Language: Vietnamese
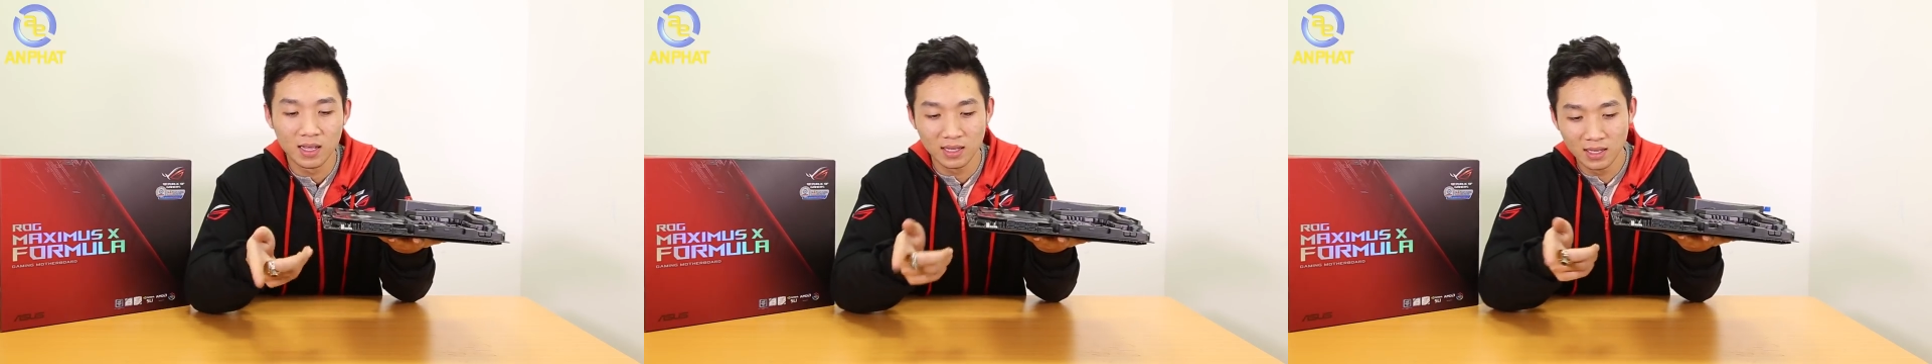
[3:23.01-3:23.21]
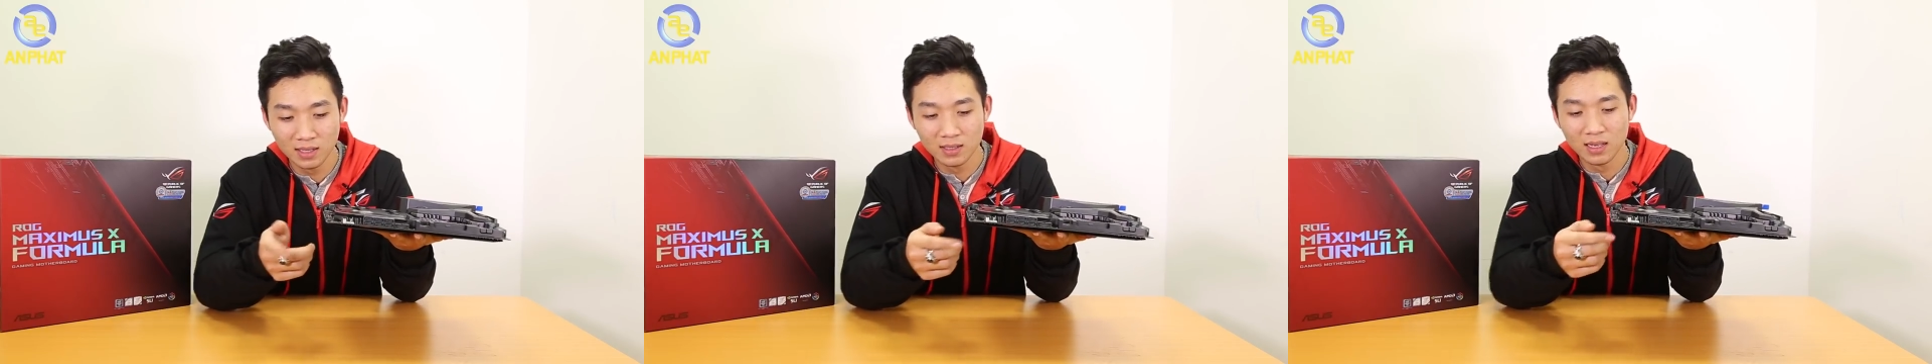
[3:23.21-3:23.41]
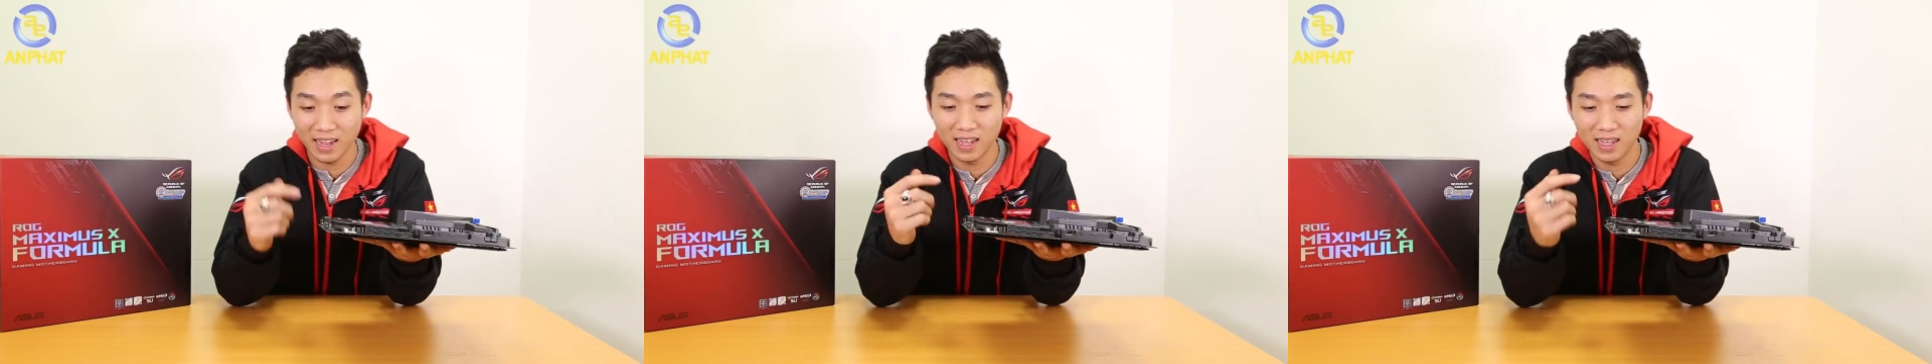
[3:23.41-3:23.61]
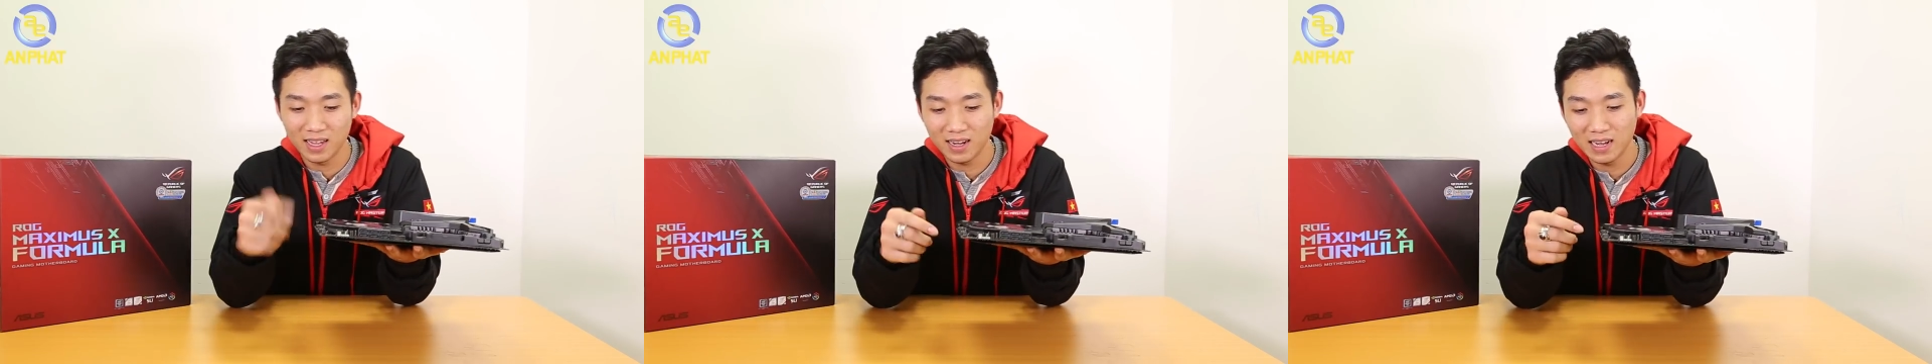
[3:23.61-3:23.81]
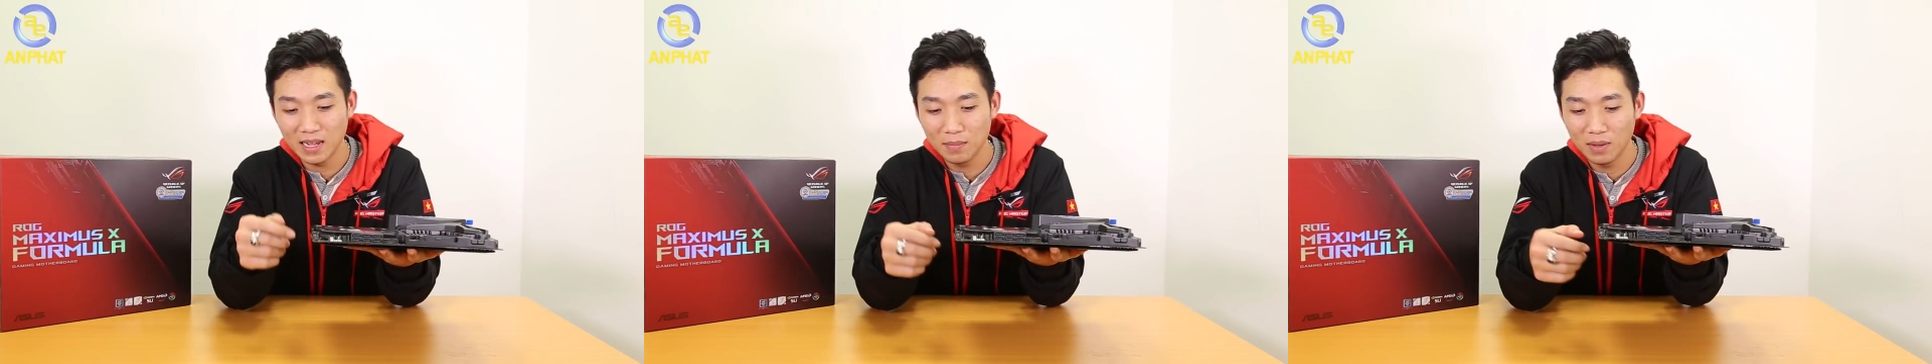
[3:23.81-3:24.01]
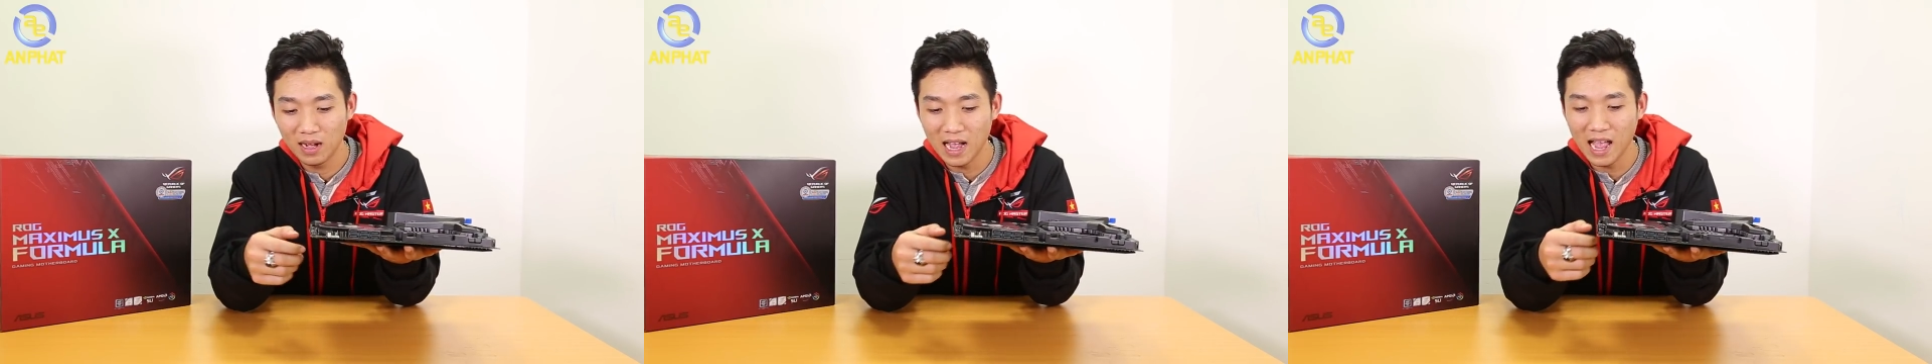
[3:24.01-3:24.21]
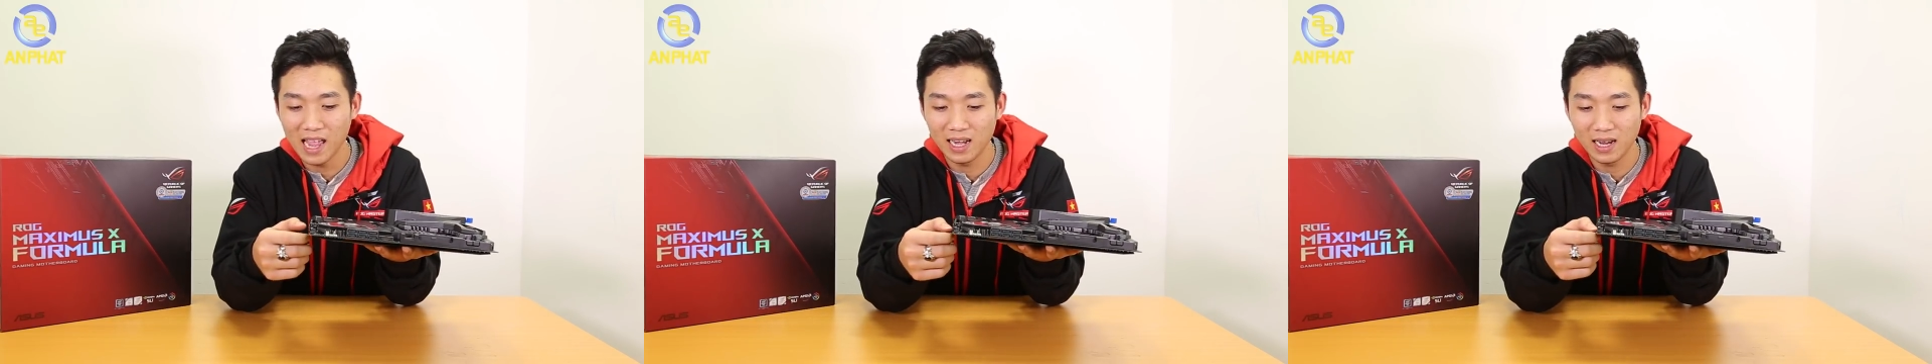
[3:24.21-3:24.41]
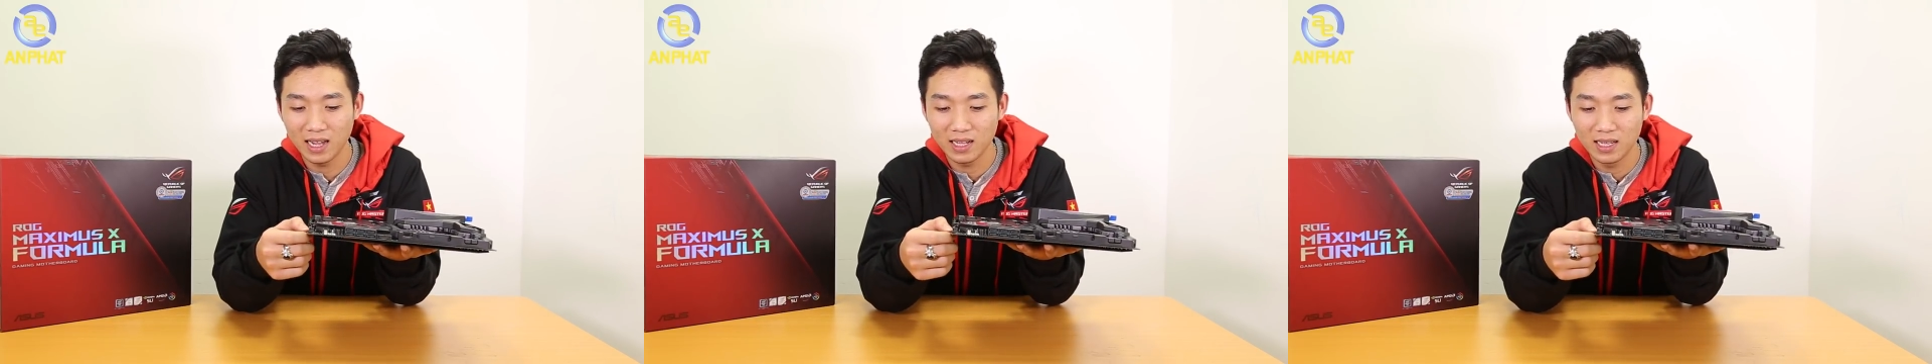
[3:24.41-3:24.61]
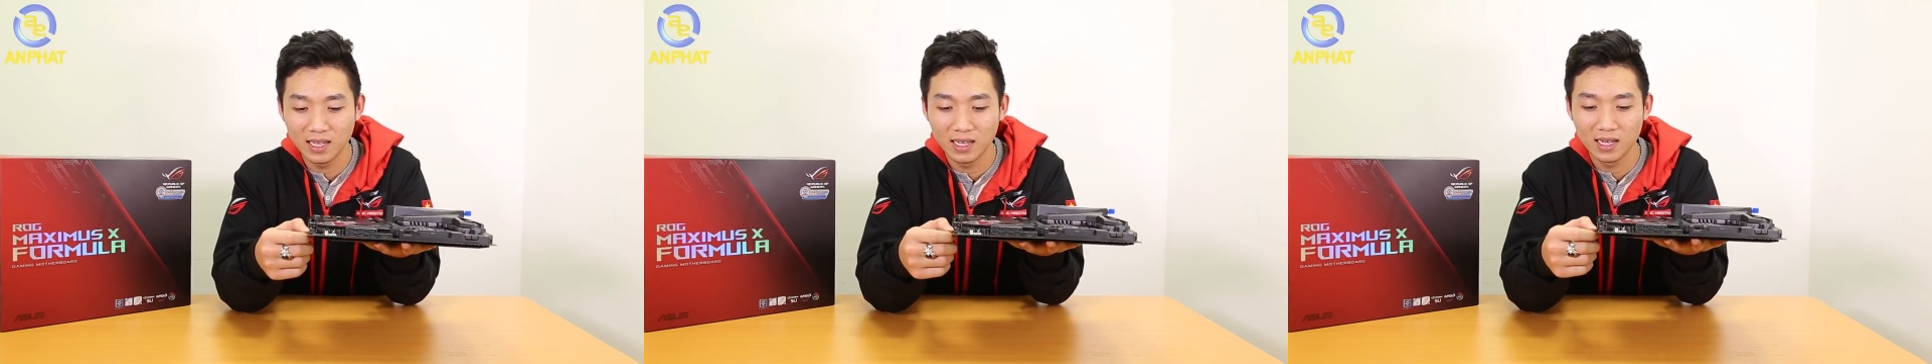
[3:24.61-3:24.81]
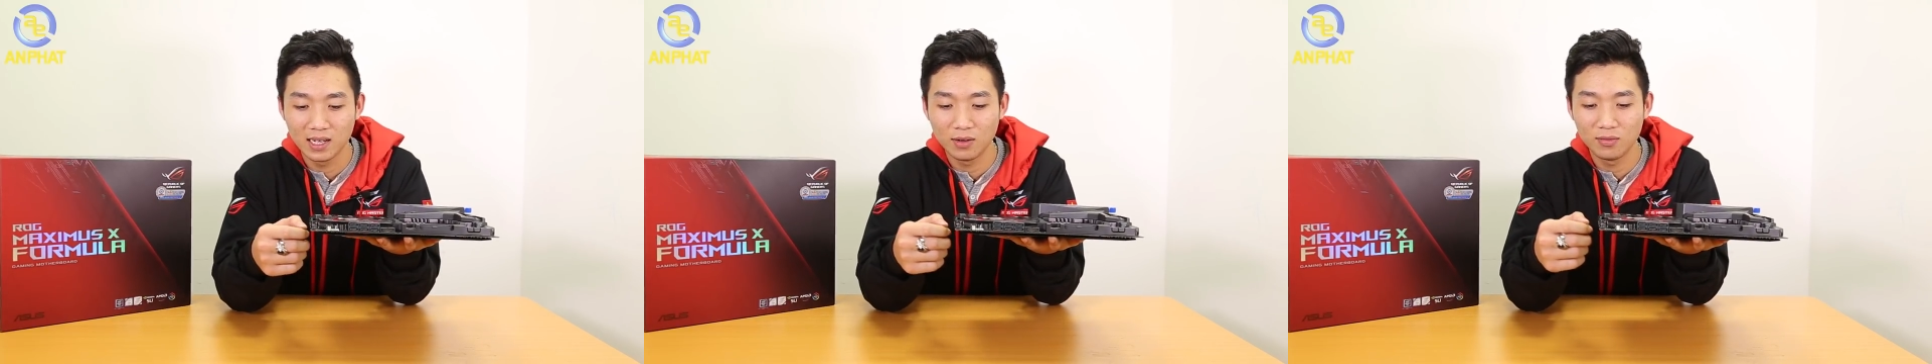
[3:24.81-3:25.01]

nhưng khe ét đê em hai này thì